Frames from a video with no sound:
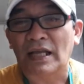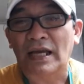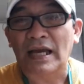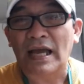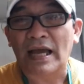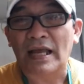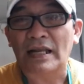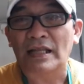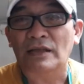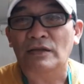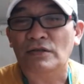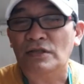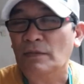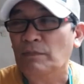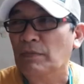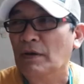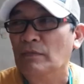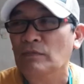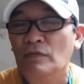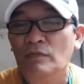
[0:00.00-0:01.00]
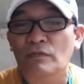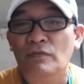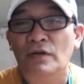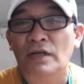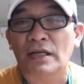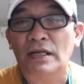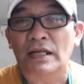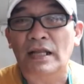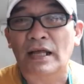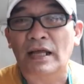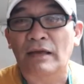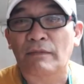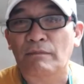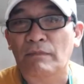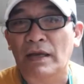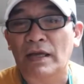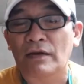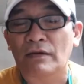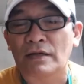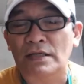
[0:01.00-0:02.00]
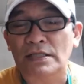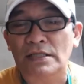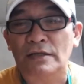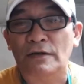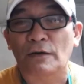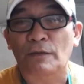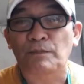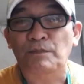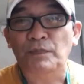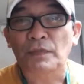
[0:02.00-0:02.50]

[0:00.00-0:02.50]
nagalit doon sa pagmumuran na kay Mayor Isko